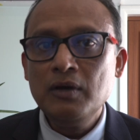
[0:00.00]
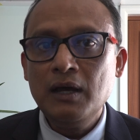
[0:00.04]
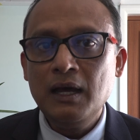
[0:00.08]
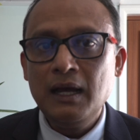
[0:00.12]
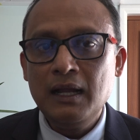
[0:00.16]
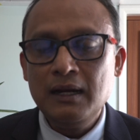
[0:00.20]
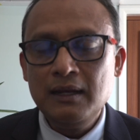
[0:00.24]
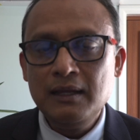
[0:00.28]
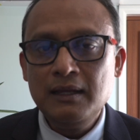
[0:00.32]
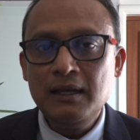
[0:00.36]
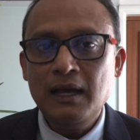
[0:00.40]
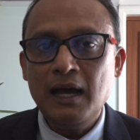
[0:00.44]

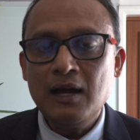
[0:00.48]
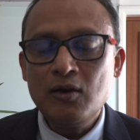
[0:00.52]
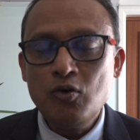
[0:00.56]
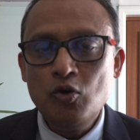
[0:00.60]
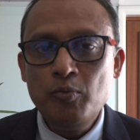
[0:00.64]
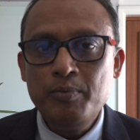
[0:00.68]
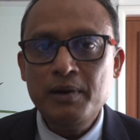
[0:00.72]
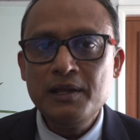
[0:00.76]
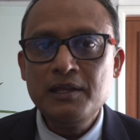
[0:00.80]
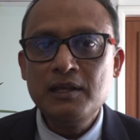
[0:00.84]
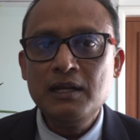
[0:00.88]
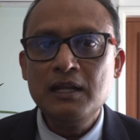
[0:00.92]
aller
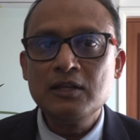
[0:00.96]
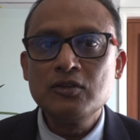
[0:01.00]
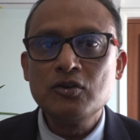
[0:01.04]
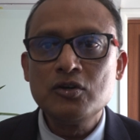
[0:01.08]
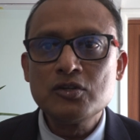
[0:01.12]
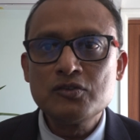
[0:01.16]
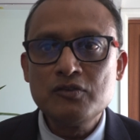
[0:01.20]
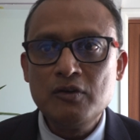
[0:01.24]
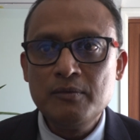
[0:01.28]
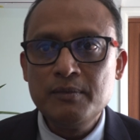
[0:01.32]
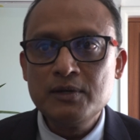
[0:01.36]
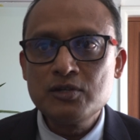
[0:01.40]
accompagner la
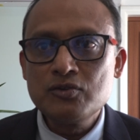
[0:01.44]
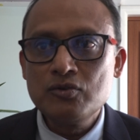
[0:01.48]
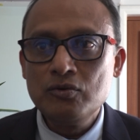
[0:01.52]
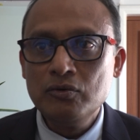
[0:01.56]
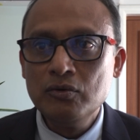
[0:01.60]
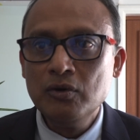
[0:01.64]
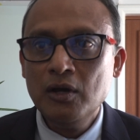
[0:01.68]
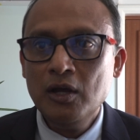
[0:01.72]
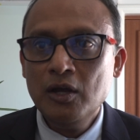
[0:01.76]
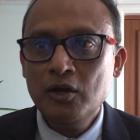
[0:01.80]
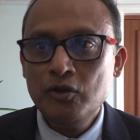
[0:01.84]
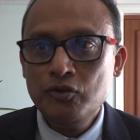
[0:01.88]

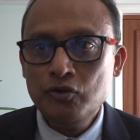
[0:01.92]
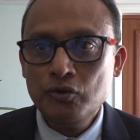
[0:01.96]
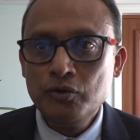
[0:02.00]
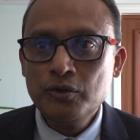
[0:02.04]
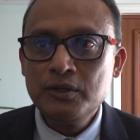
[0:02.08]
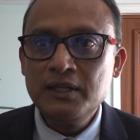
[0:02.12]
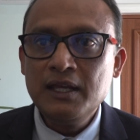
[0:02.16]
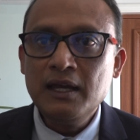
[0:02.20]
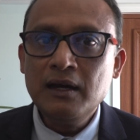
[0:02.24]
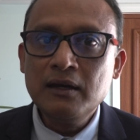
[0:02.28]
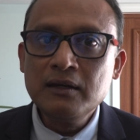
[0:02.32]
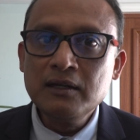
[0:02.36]
transformation de
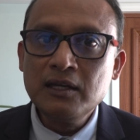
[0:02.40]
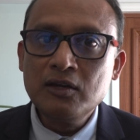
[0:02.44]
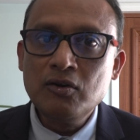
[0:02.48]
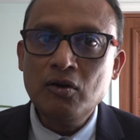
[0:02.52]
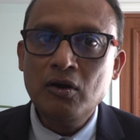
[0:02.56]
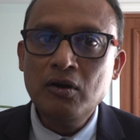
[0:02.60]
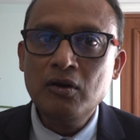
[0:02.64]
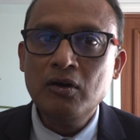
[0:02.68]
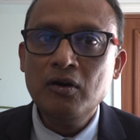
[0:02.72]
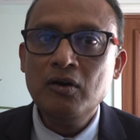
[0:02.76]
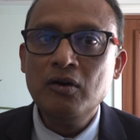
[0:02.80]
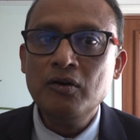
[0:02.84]
nos terres
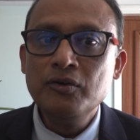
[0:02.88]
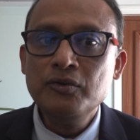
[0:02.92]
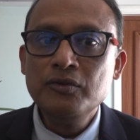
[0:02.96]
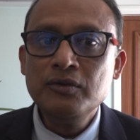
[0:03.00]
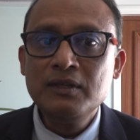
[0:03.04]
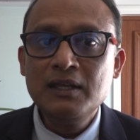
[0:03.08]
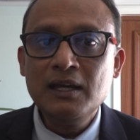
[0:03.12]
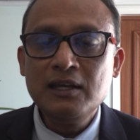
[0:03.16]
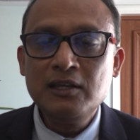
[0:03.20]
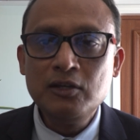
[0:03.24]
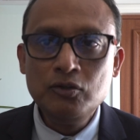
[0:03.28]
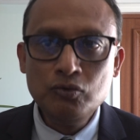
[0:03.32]
agricoles en
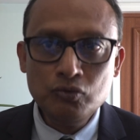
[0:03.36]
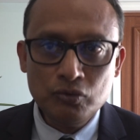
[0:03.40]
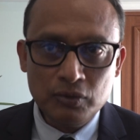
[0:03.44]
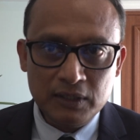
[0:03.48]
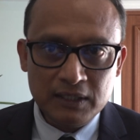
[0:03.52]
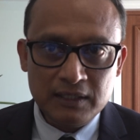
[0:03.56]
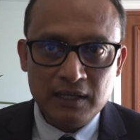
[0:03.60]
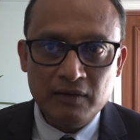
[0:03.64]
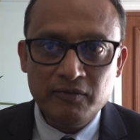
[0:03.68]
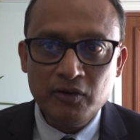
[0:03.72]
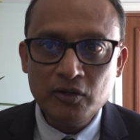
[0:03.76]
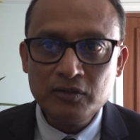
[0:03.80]
une terre qui
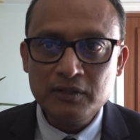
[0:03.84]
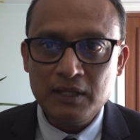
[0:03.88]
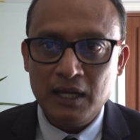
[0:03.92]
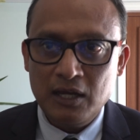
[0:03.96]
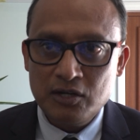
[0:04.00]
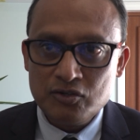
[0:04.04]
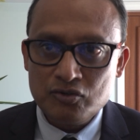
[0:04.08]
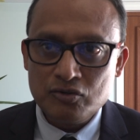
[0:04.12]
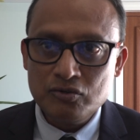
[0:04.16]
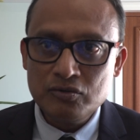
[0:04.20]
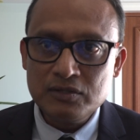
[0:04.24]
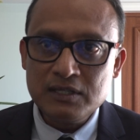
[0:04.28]
nourrit
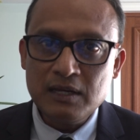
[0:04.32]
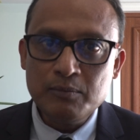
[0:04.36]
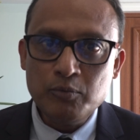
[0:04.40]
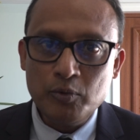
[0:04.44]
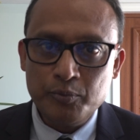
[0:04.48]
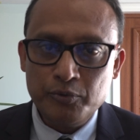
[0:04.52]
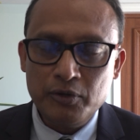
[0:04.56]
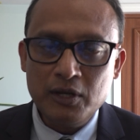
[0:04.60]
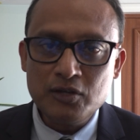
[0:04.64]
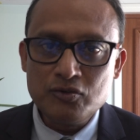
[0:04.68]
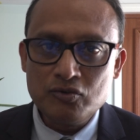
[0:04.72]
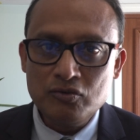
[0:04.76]
davantage sa
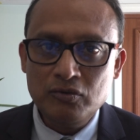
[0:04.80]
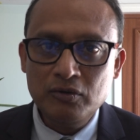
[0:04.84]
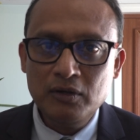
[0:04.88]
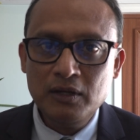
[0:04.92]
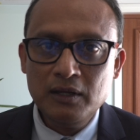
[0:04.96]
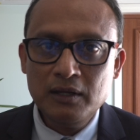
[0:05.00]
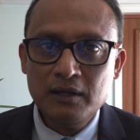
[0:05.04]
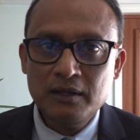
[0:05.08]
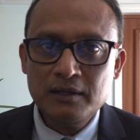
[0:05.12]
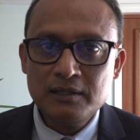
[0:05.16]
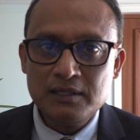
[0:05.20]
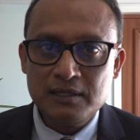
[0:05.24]
population.
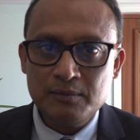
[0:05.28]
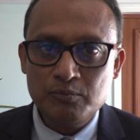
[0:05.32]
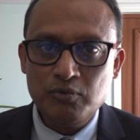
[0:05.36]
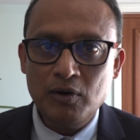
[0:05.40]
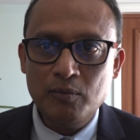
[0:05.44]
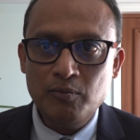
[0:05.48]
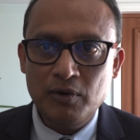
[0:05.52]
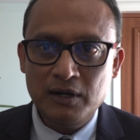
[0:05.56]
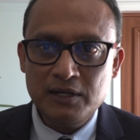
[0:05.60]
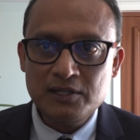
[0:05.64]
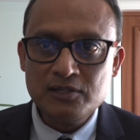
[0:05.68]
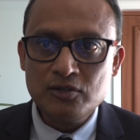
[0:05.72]
C'est
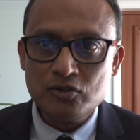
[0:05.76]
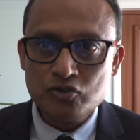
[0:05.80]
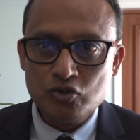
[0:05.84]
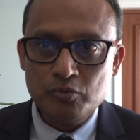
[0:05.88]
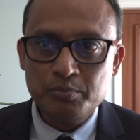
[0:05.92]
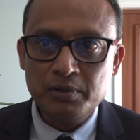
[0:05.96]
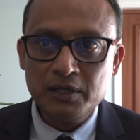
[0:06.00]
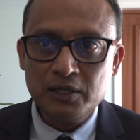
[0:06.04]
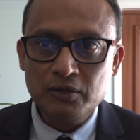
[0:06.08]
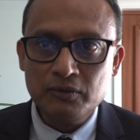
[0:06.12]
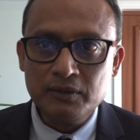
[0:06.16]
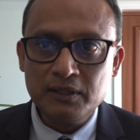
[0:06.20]
pour moi les
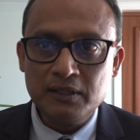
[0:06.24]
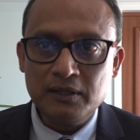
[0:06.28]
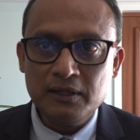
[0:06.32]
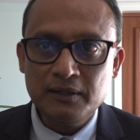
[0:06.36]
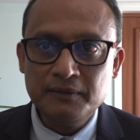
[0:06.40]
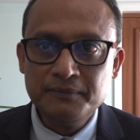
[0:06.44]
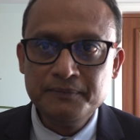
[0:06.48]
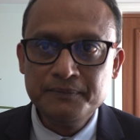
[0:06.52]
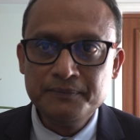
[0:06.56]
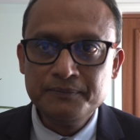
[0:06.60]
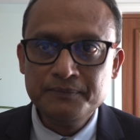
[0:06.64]
enjeux prioritaires.